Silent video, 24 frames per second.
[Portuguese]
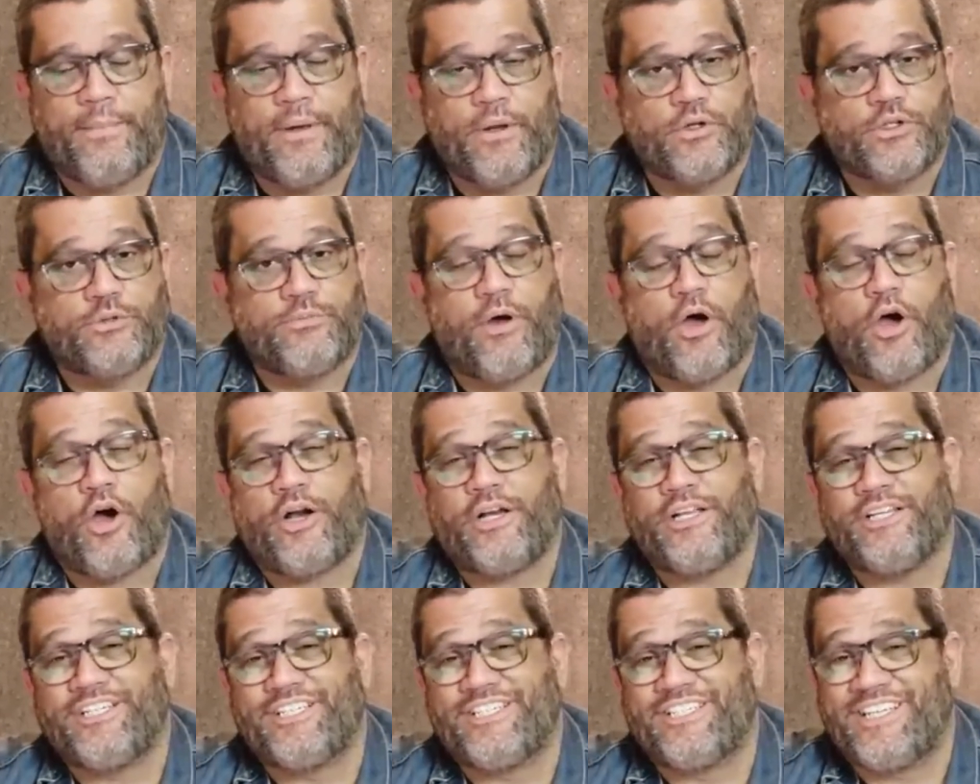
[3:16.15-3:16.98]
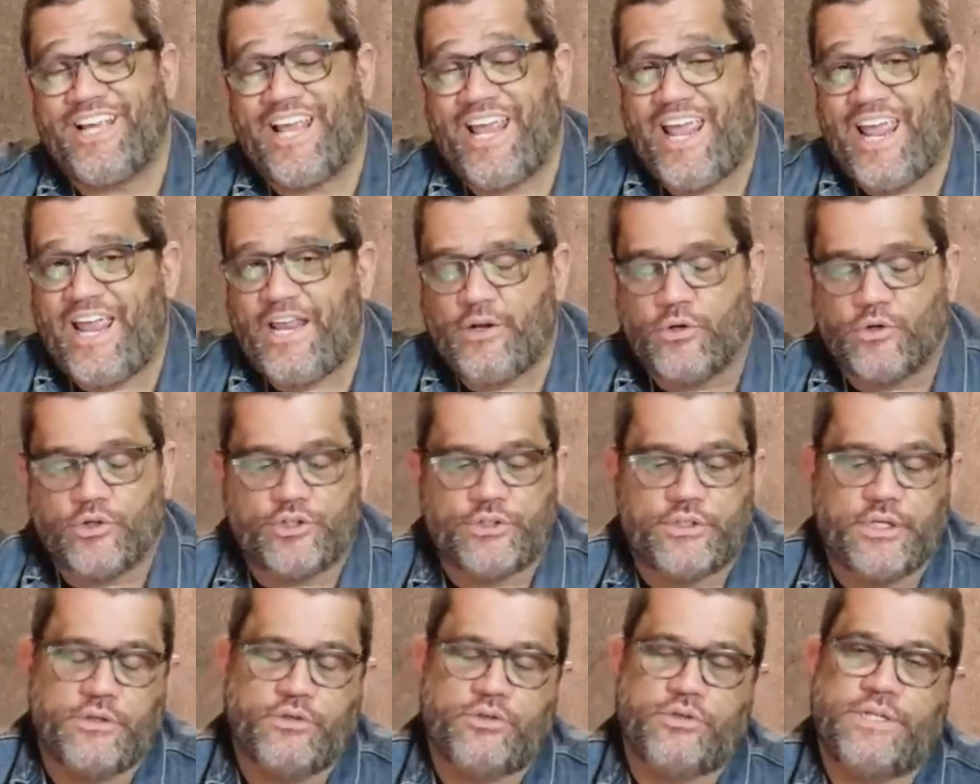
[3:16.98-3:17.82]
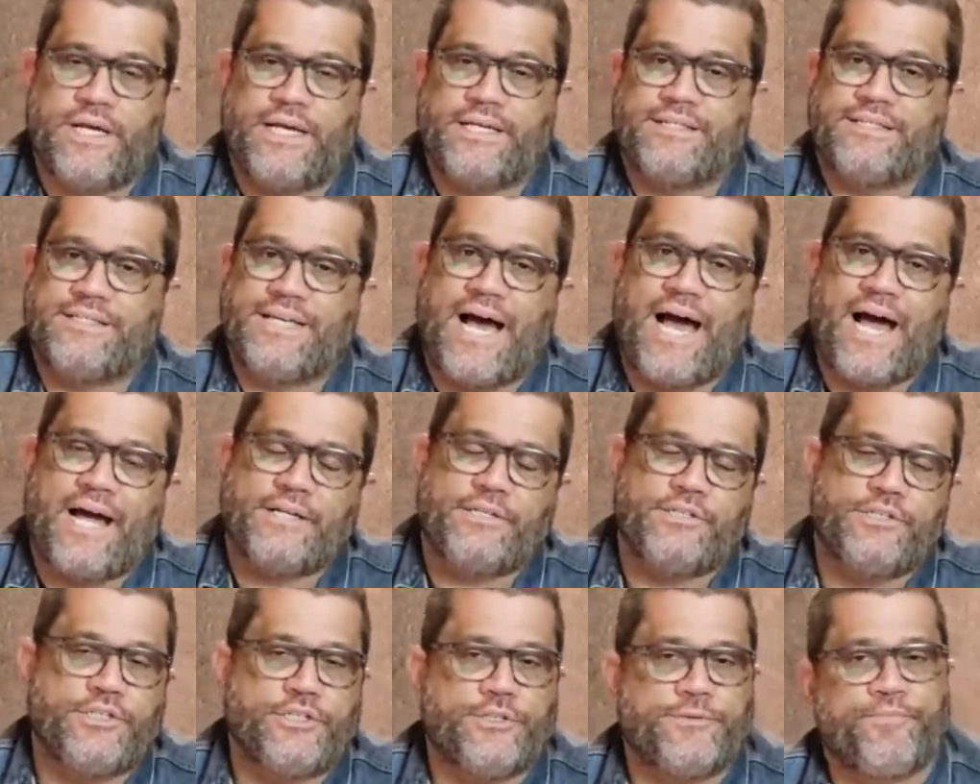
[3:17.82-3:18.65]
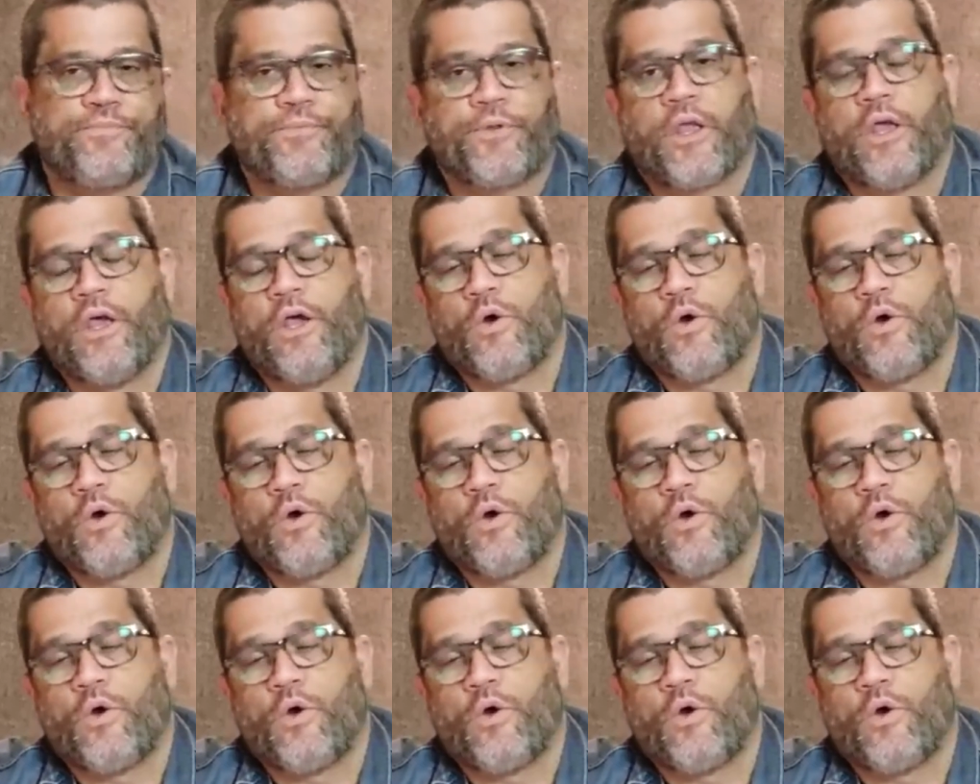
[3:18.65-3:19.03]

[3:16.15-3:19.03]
pelos maiores gênios, tanto das artes